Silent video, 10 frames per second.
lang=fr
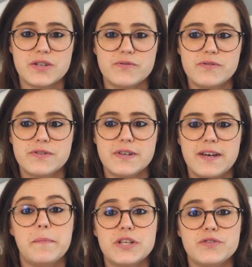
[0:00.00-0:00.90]
agence.
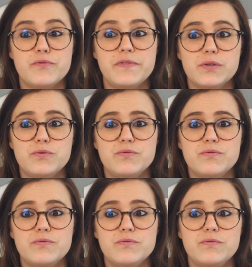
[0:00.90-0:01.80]
À la base, je viens
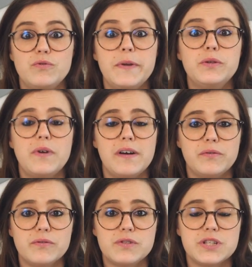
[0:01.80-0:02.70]
du domaine de la
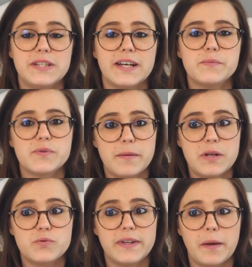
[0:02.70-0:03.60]
vente. J'étais responsable
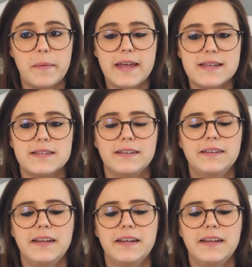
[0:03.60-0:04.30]
adjointe d'un magasin.